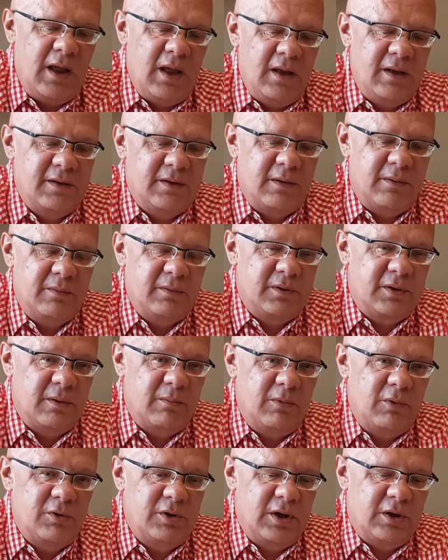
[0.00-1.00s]
Są, są
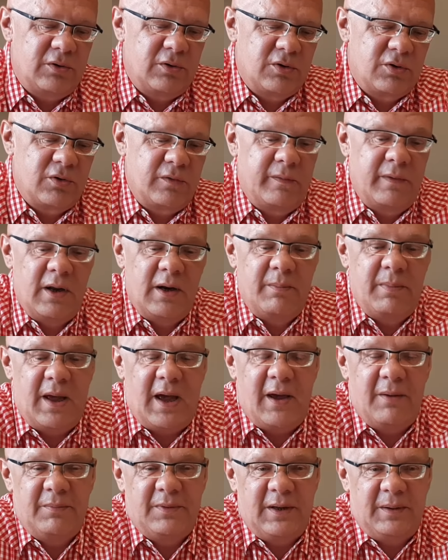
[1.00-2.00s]
ludzie, którzy
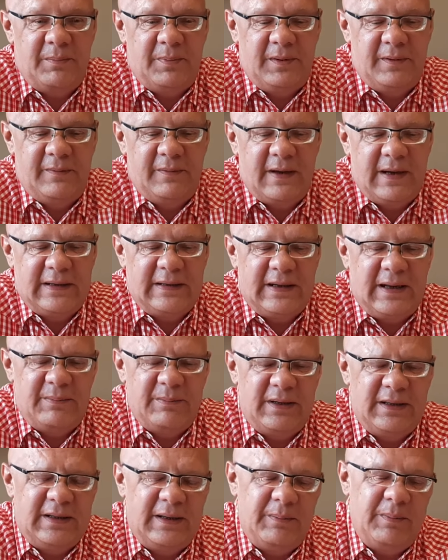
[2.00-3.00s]
uwielbiają te piwa. Dla
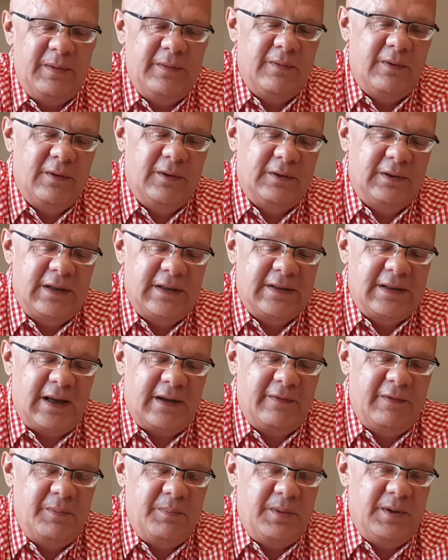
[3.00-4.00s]
mnie te piwo no, to jest tak
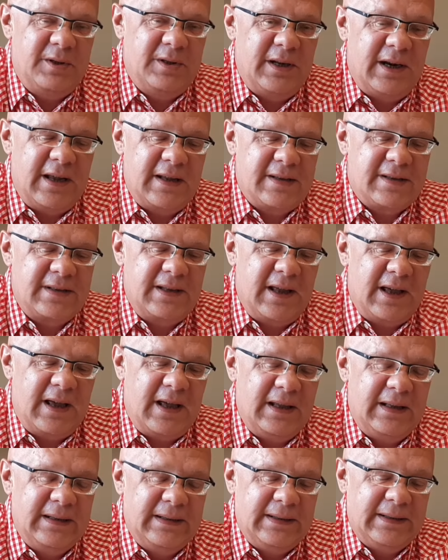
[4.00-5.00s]
wypić raz
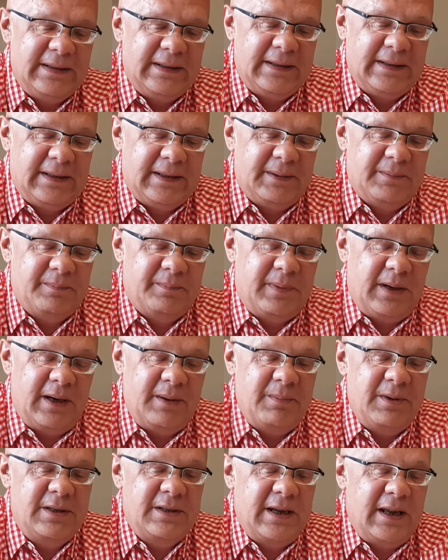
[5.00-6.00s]
na parę
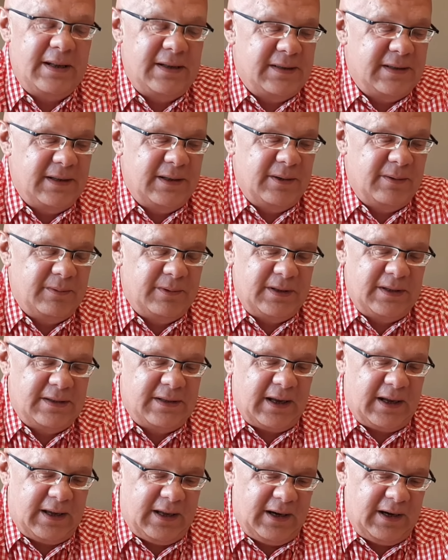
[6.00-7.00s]
miesięcy, no to jest
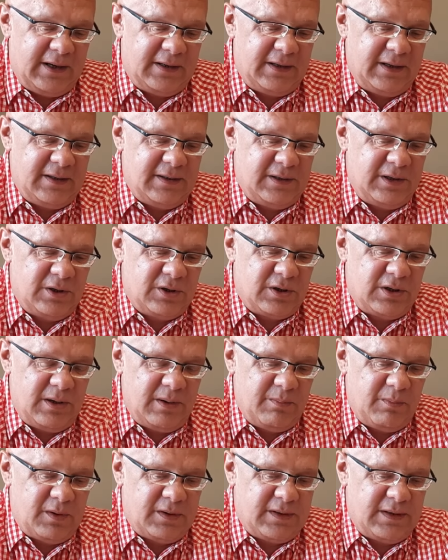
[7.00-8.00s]
tak charakterystyczne,
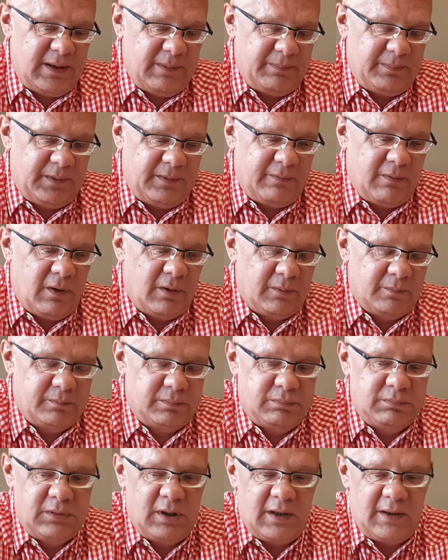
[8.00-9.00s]
mocne piwo.
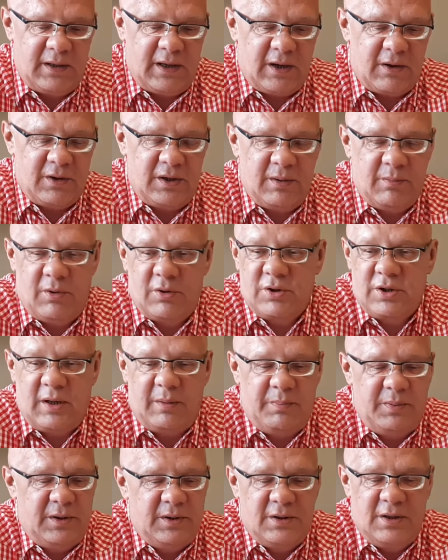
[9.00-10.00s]
Jego nie można
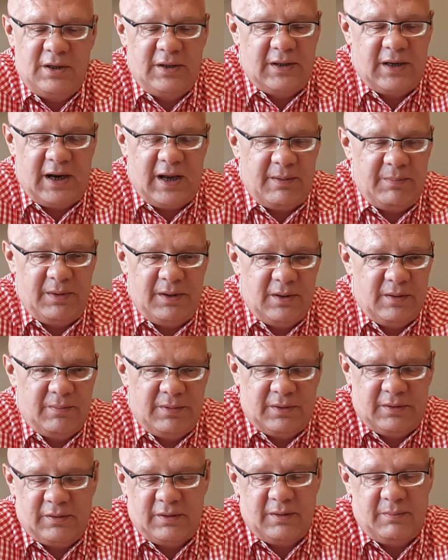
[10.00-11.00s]
pić litrami, no
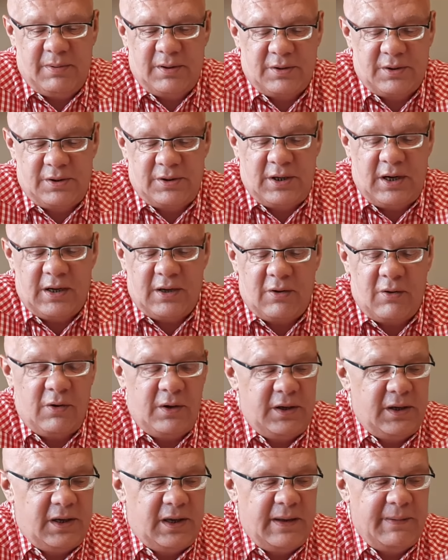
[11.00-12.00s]
bo to chyba, że się
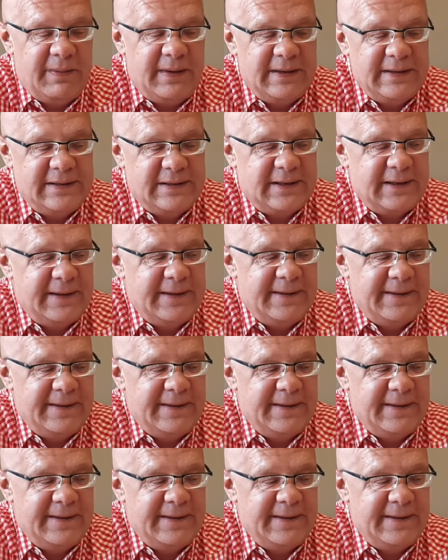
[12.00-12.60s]
alkoholikiem jest